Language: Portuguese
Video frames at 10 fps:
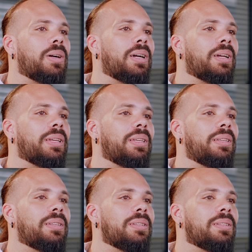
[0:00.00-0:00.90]

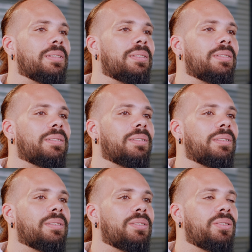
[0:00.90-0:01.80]
mas
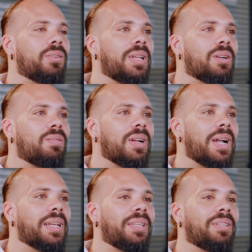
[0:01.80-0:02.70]
se olhar com
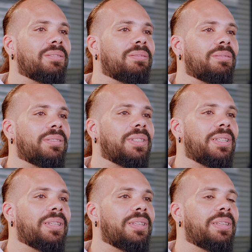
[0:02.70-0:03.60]
carinho
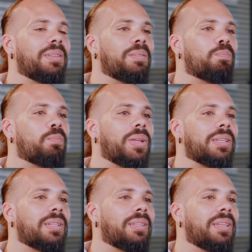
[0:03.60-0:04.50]
e
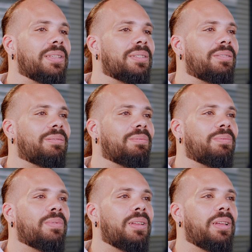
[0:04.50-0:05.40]
prestar atenção
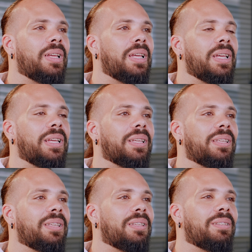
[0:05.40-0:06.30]

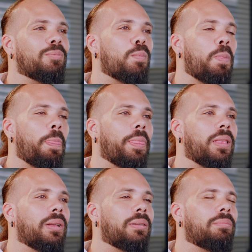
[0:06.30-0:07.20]
que
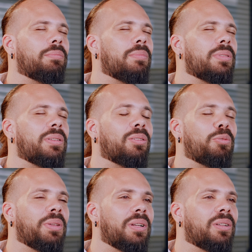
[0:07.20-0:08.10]
se eu não
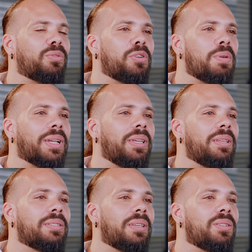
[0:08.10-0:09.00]
me engano, foi o
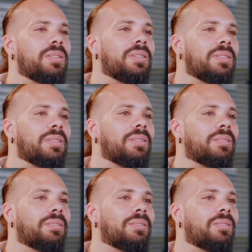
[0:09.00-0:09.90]
Aquiles que disse:
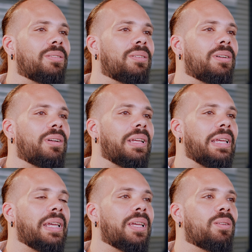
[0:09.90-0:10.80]

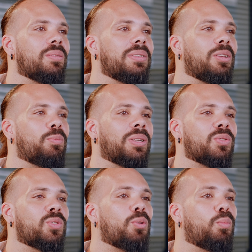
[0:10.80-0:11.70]
é, o ser humano
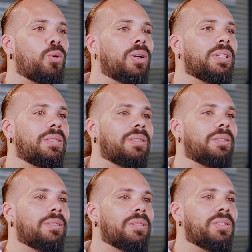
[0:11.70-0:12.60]
só morre
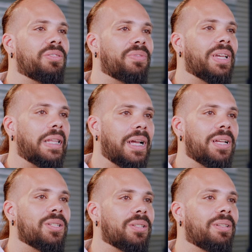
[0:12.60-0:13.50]
de
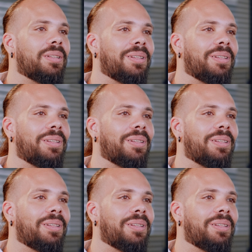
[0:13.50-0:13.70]
verdade